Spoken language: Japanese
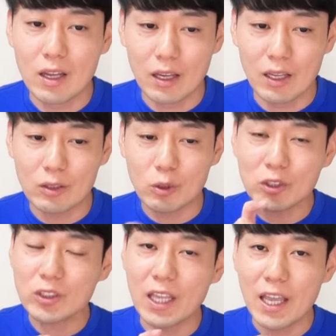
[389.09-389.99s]
えー、途
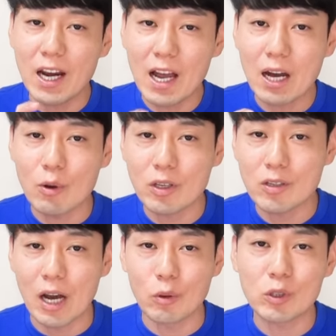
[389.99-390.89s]
中でエラーが起
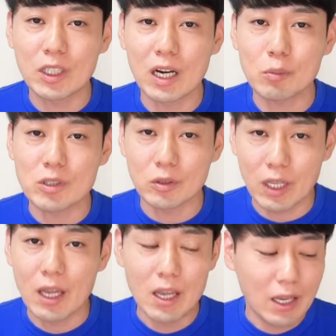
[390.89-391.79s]
きる可能性がありますの
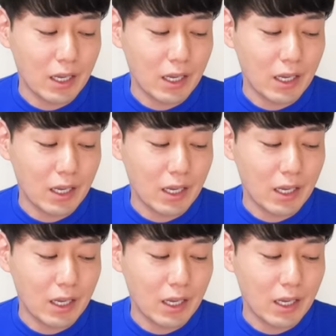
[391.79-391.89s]
で、